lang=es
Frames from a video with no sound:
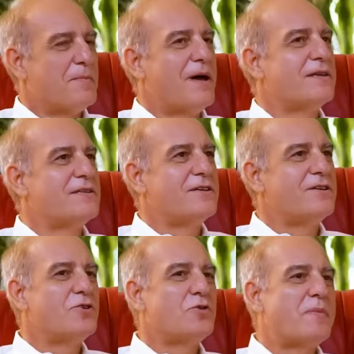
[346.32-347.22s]
Vale, si
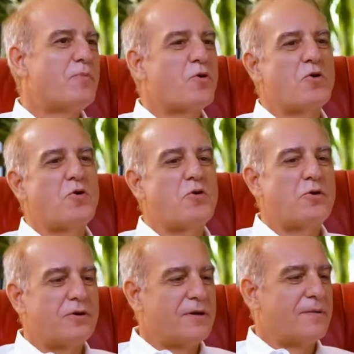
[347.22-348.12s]
yo me
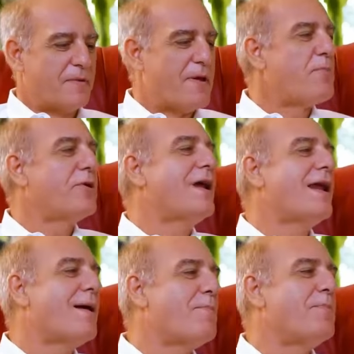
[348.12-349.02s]
pongo me voy a
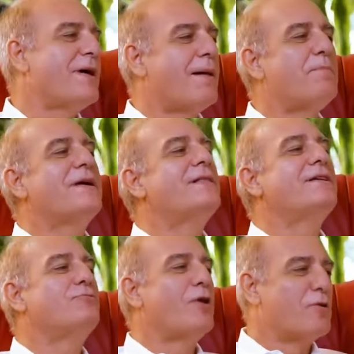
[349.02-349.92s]
poner en la, piel
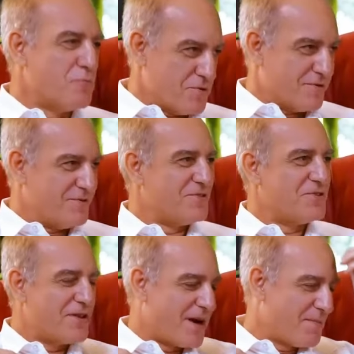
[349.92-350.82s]
de tu alumno.
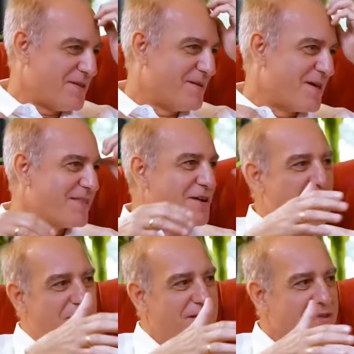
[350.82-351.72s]
Yo de repente me
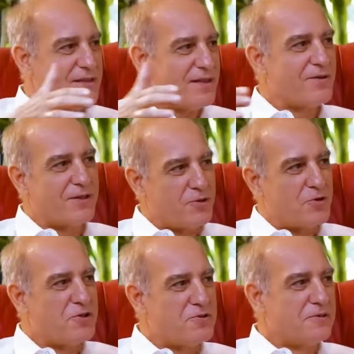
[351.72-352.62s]
acerco a ti y te digo,
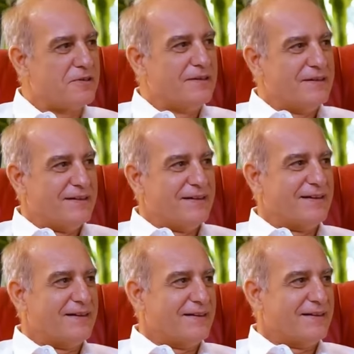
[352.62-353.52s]
Antonio,
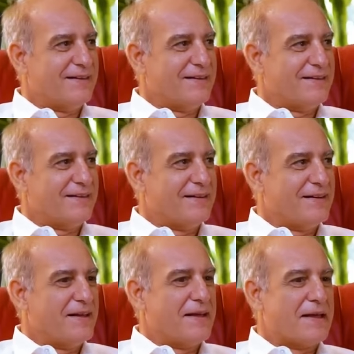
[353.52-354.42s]
eh,
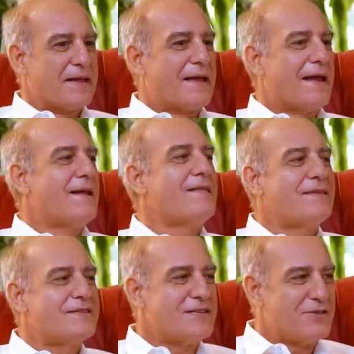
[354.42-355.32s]
¿qué
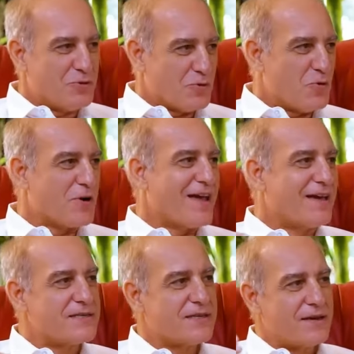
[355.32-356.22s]
necesito o qué
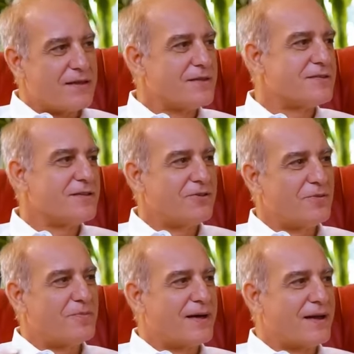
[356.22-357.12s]
crees que
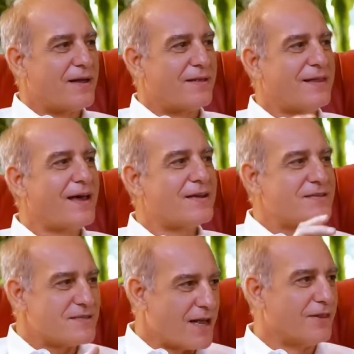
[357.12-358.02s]
necesito para dar
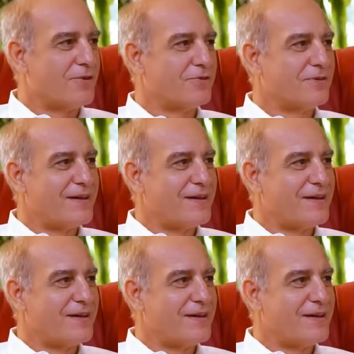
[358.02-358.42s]
ese salto?